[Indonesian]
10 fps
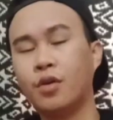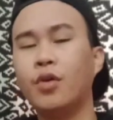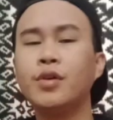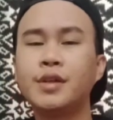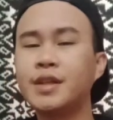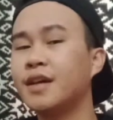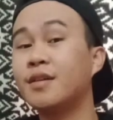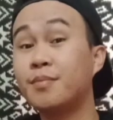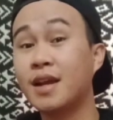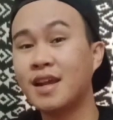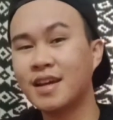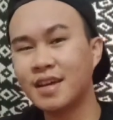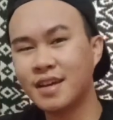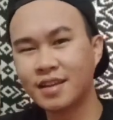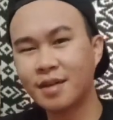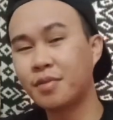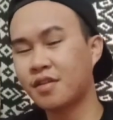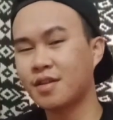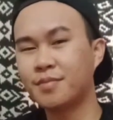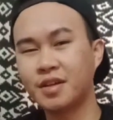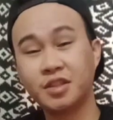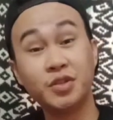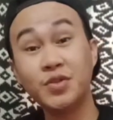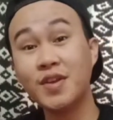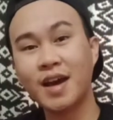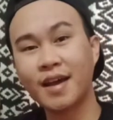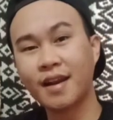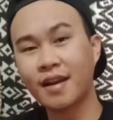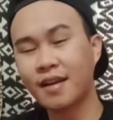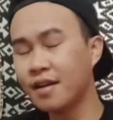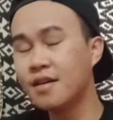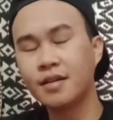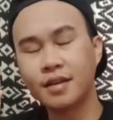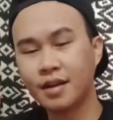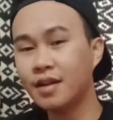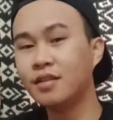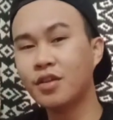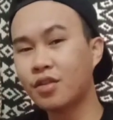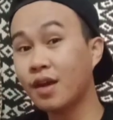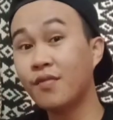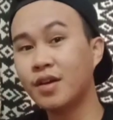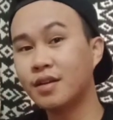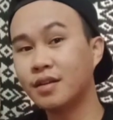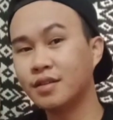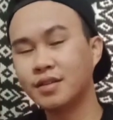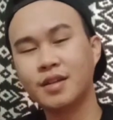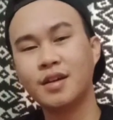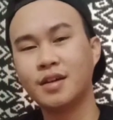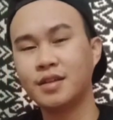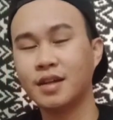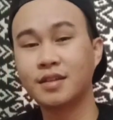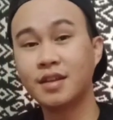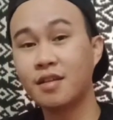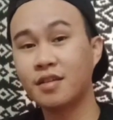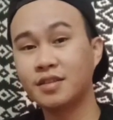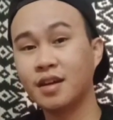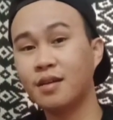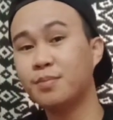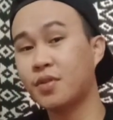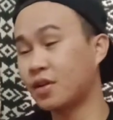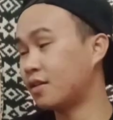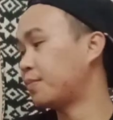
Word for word: Oke, kembali lagi kita bersama Jugular 97. Yang tadi saya cakap saya